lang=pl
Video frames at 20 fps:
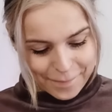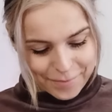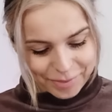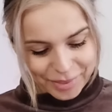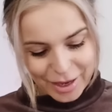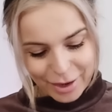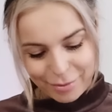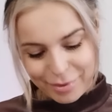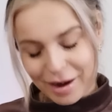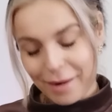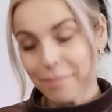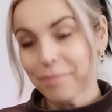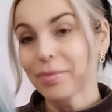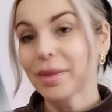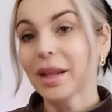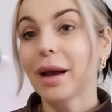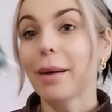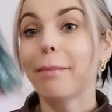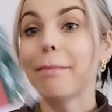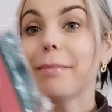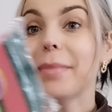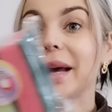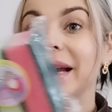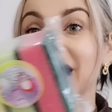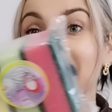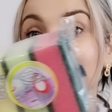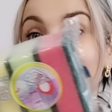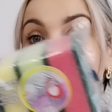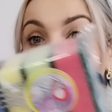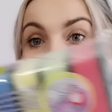Dobra,
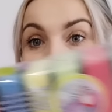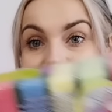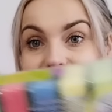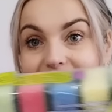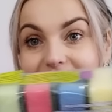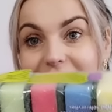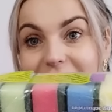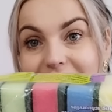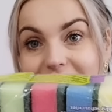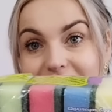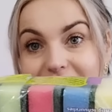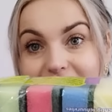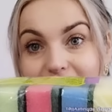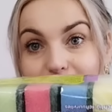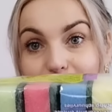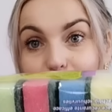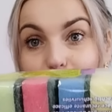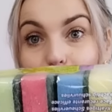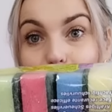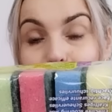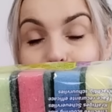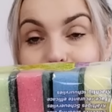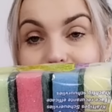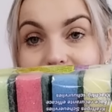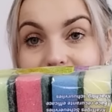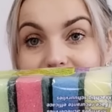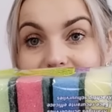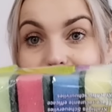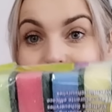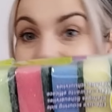mega tani zestaw
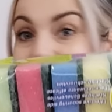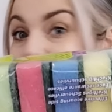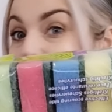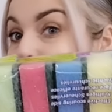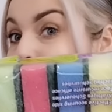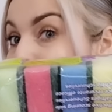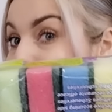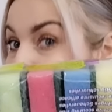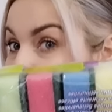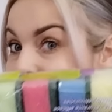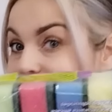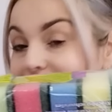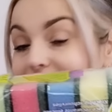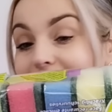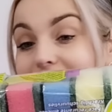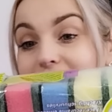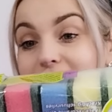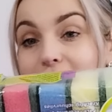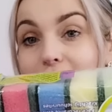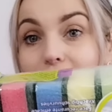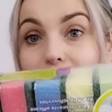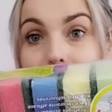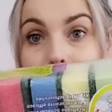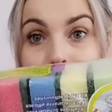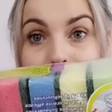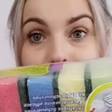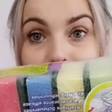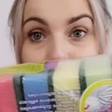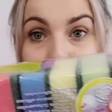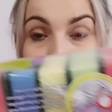gąbek, naprawdę mega tani,
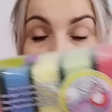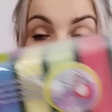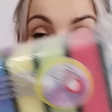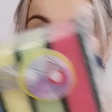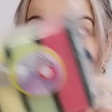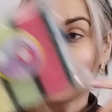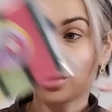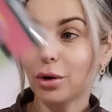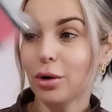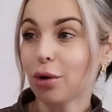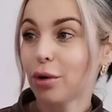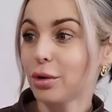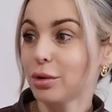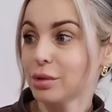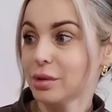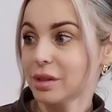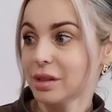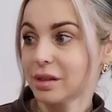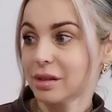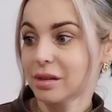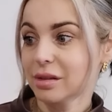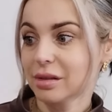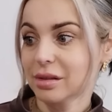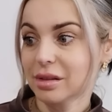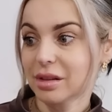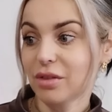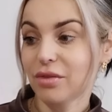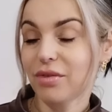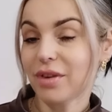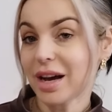bo
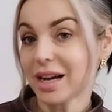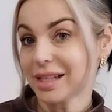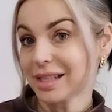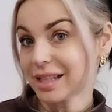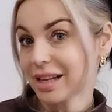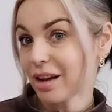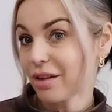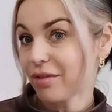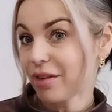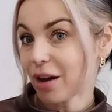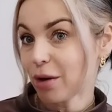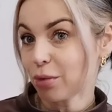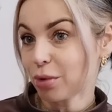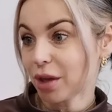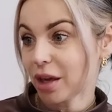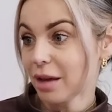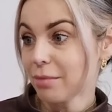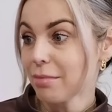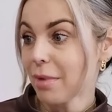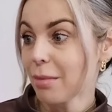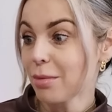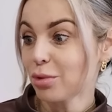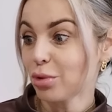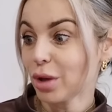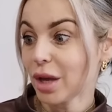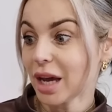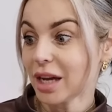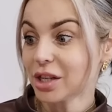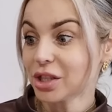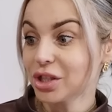dwa z kawałkiem mamy
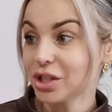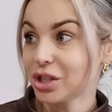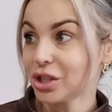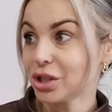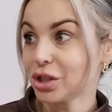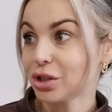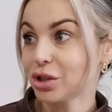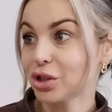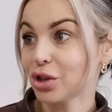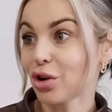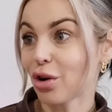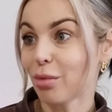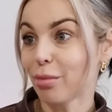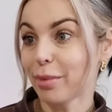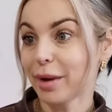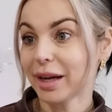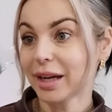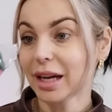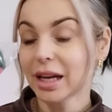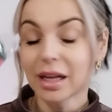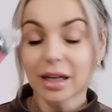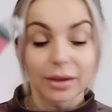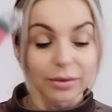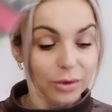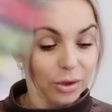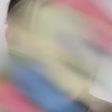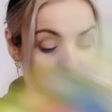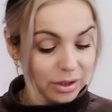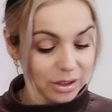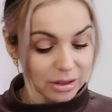tutaj aż 10 gąbek.
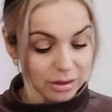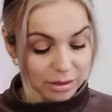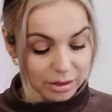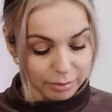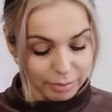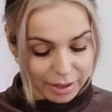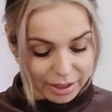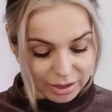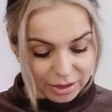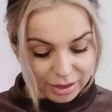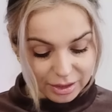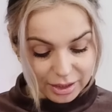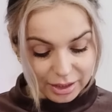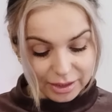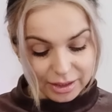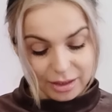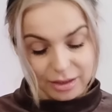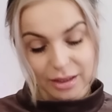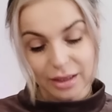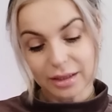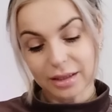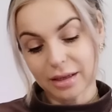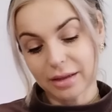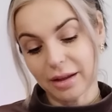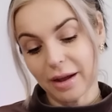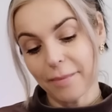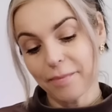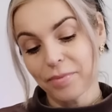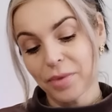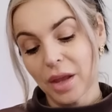No więc bardzo atrakcyjna
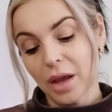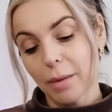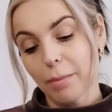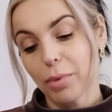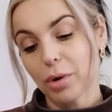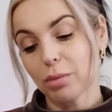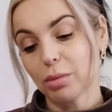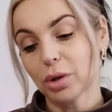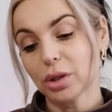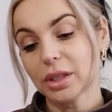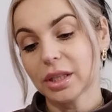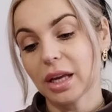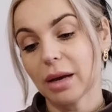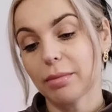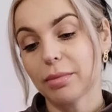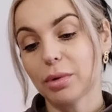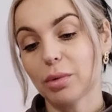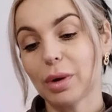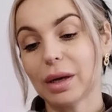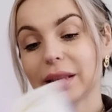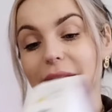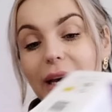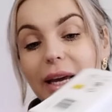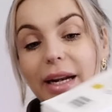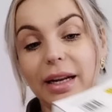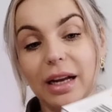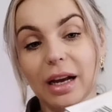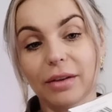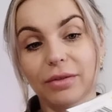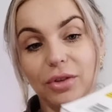cena. Promocja była na
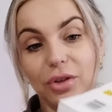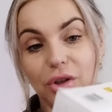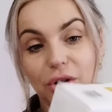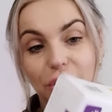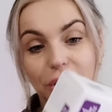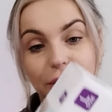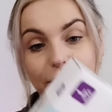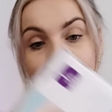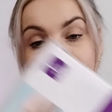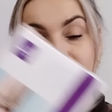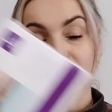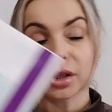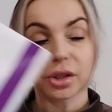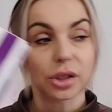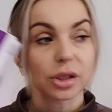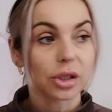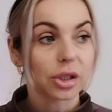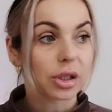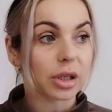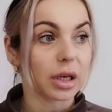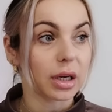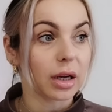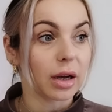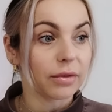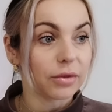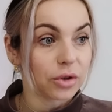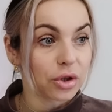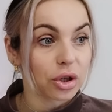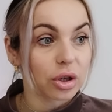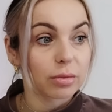rękawiczki. Na szczęście
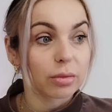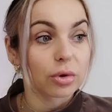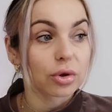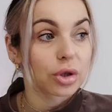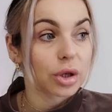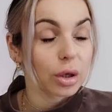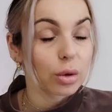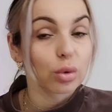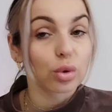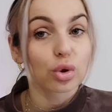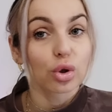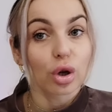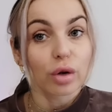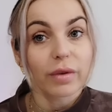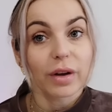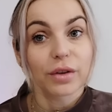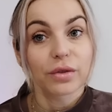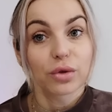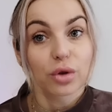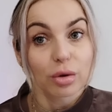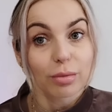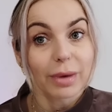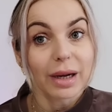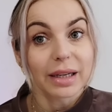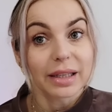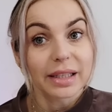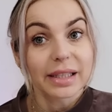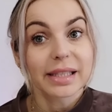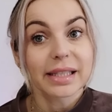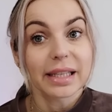rękawiczki można już dorwać w
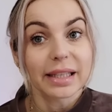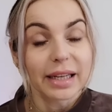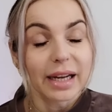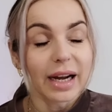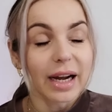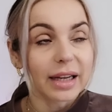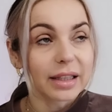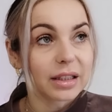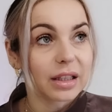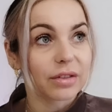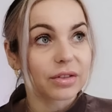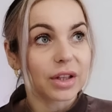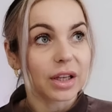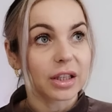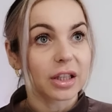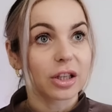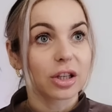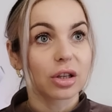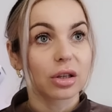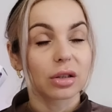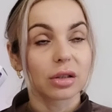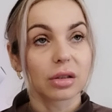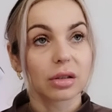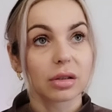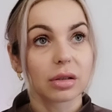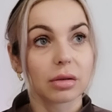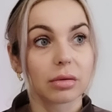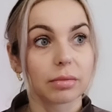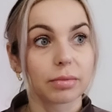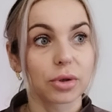normalnych cenach, a nie w takich y,
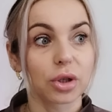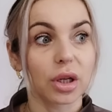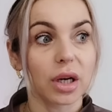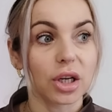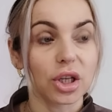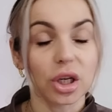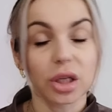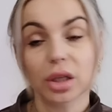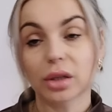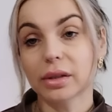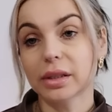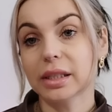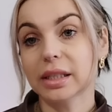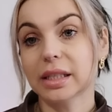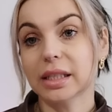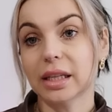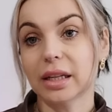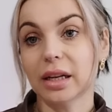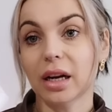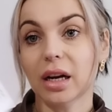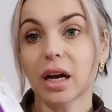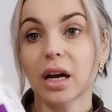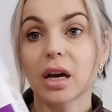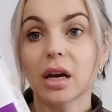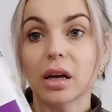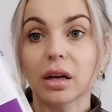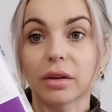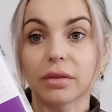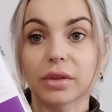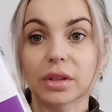przerażających cenach.
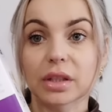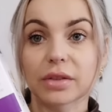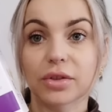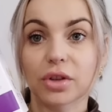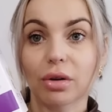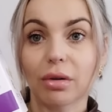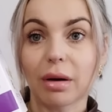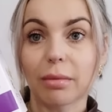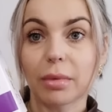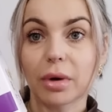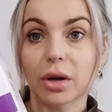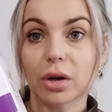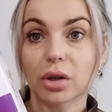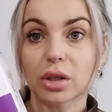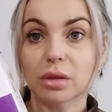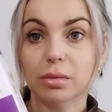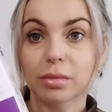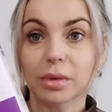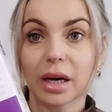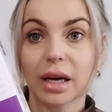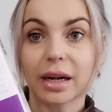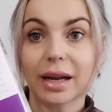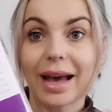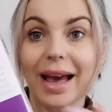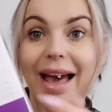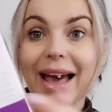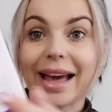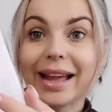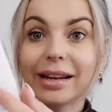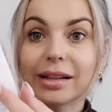Więc wzięłam rozmiar
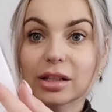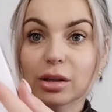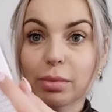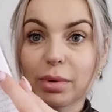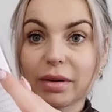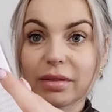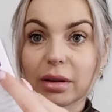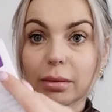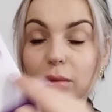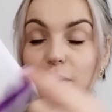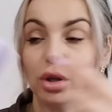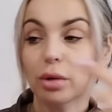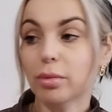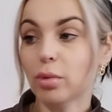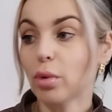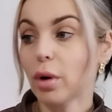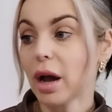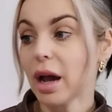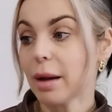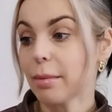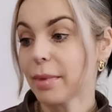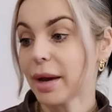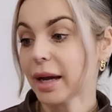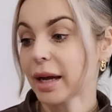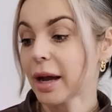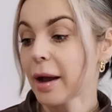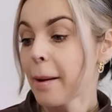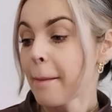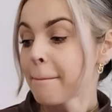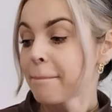L, co prawda, bo nie było M. -ek.
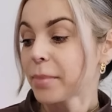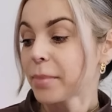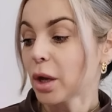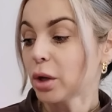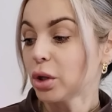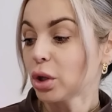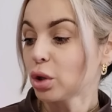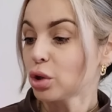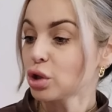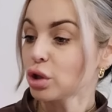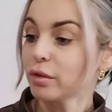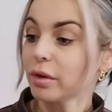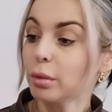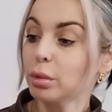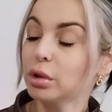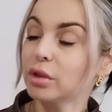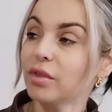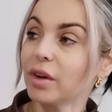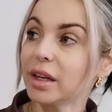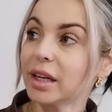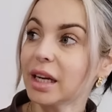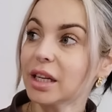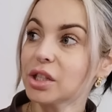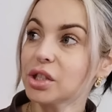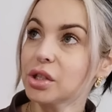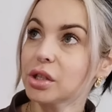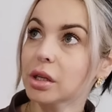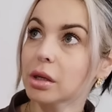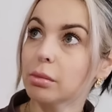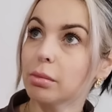One kosztowały
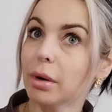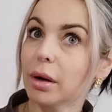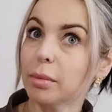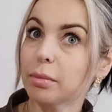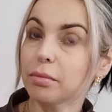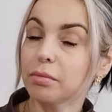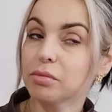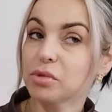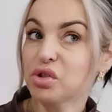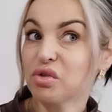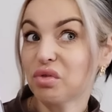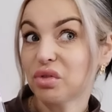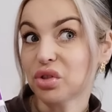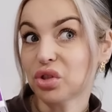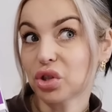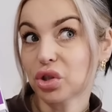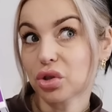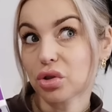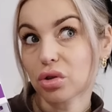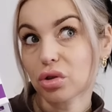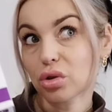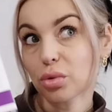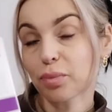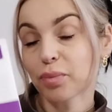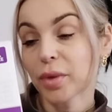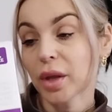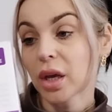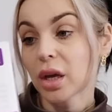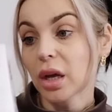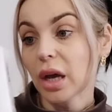12 chyba 90.
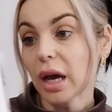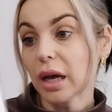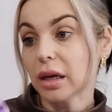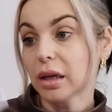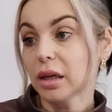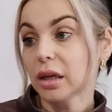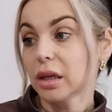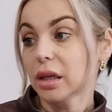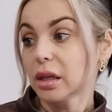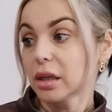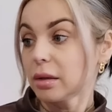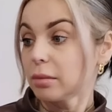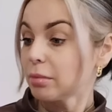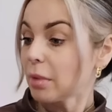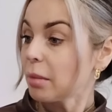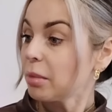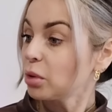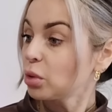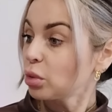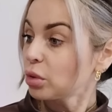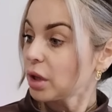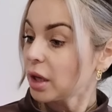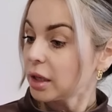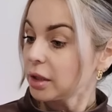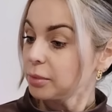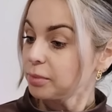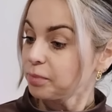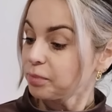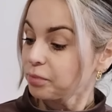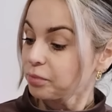Y, mamy
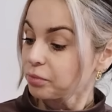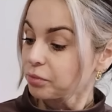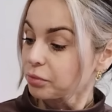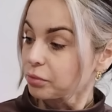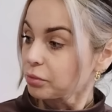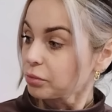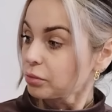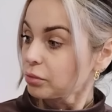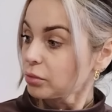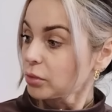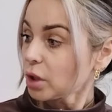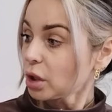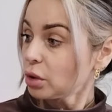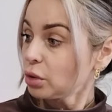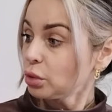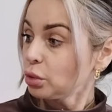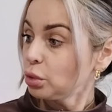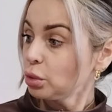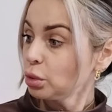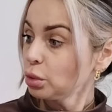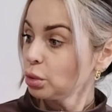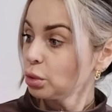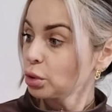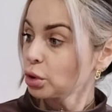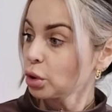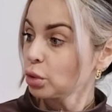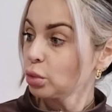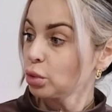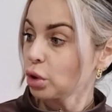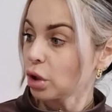tutaj
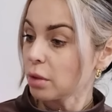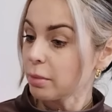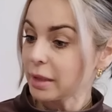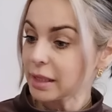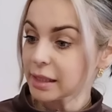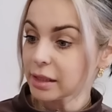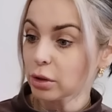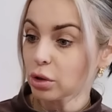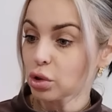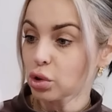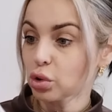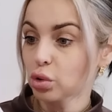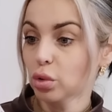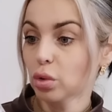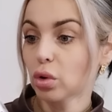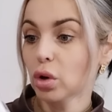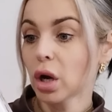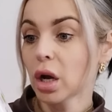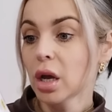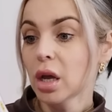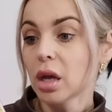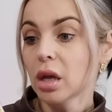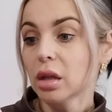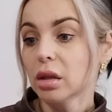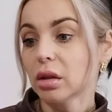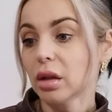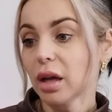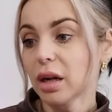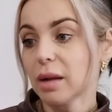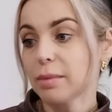dużo, dużo, chyba 100 sztuk.
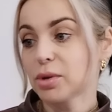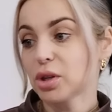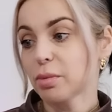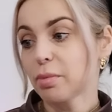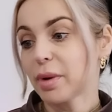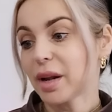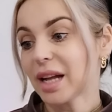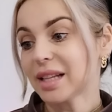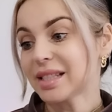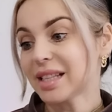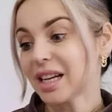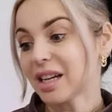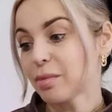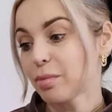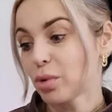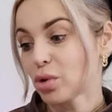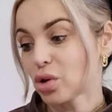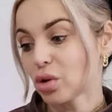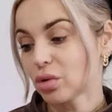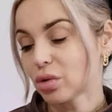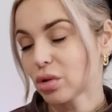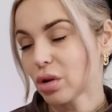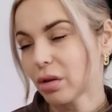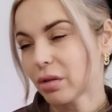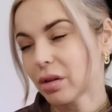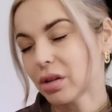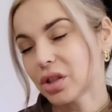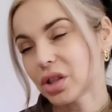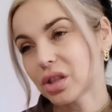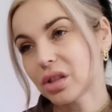No ale przy pracach
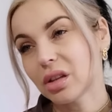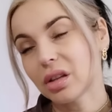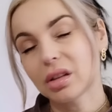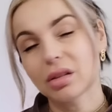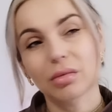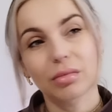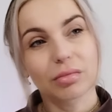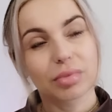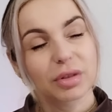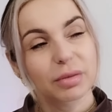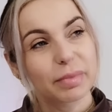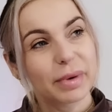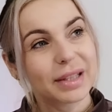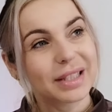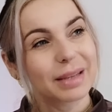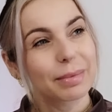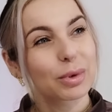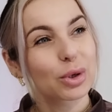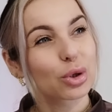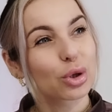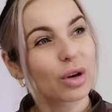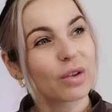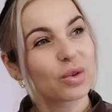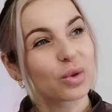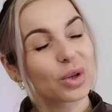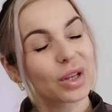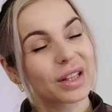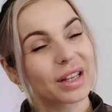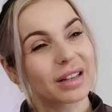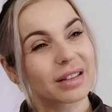porządkowych, chociaż nie no, przy pracach porządkowych
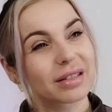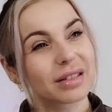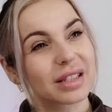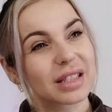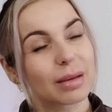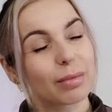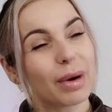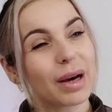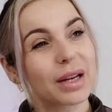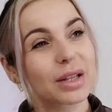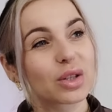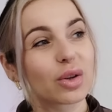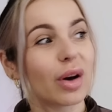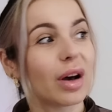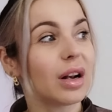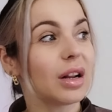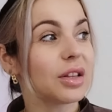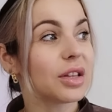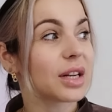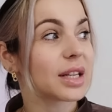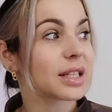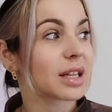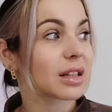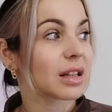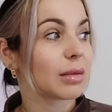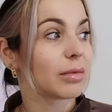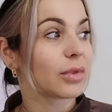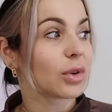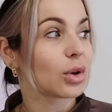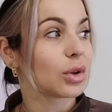to ja tak nie za bardzo, ale nieraz jak
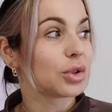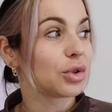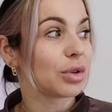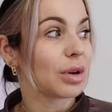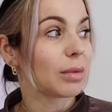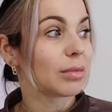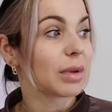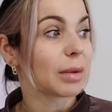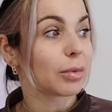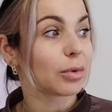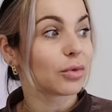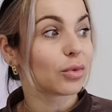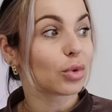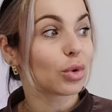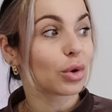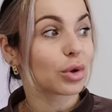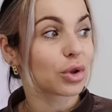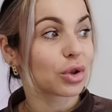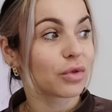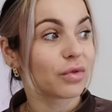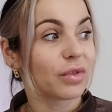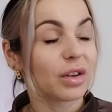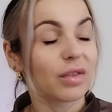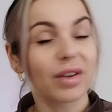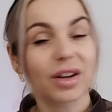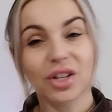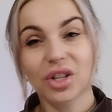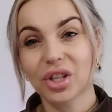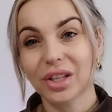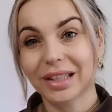tam wychodziłam na podwórko coś
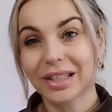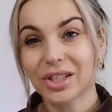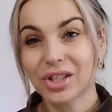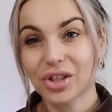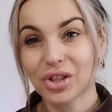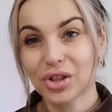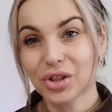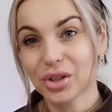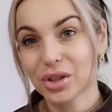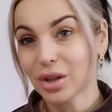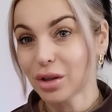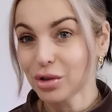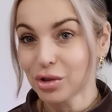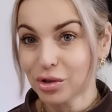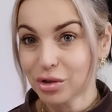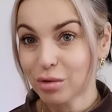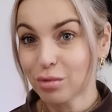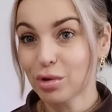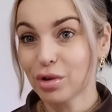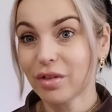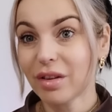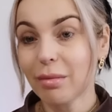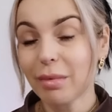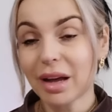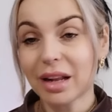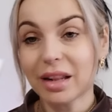wyrwać czy jakieś coś to używam,